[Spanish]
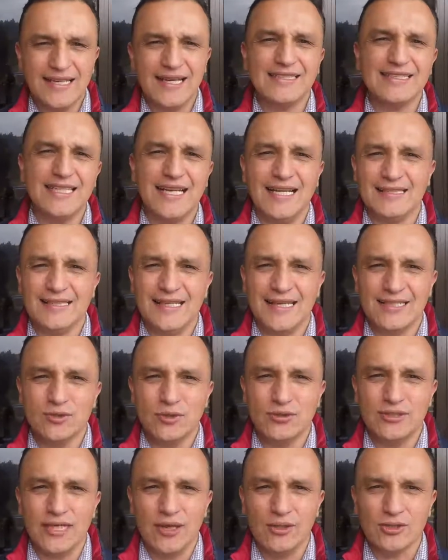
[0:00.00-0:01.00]
excelentes
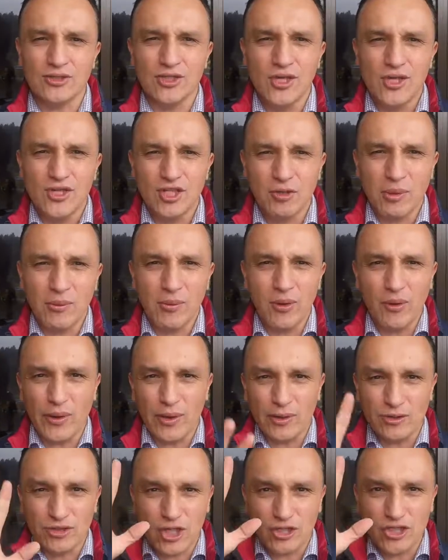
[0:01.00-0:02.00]
resultados. Nos vemos
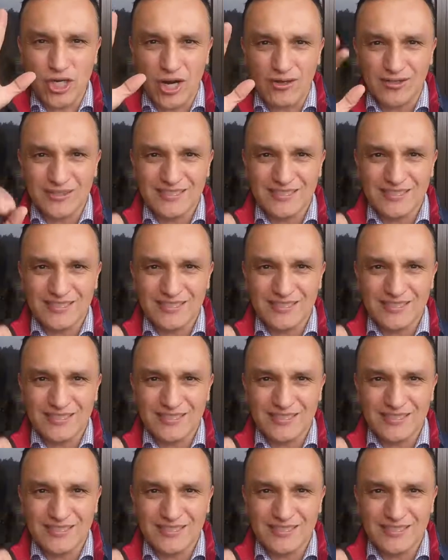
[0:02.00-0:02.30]
luego. Chao, chao.